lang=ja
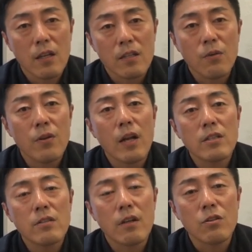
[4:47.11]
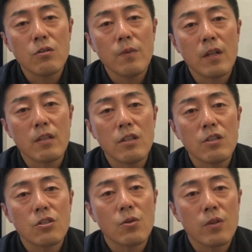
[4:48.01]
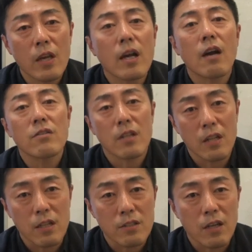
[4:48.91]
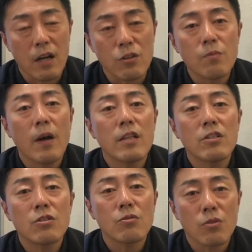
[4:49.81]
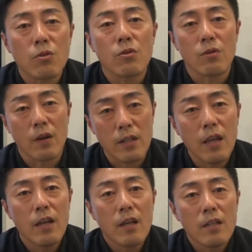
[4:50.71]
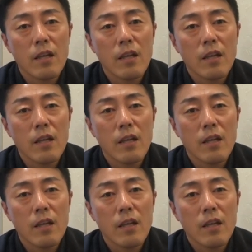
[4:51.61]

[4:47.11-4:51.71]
でフランスには有名な認知症ケアがあるじゃないですかユマニチュードというのがね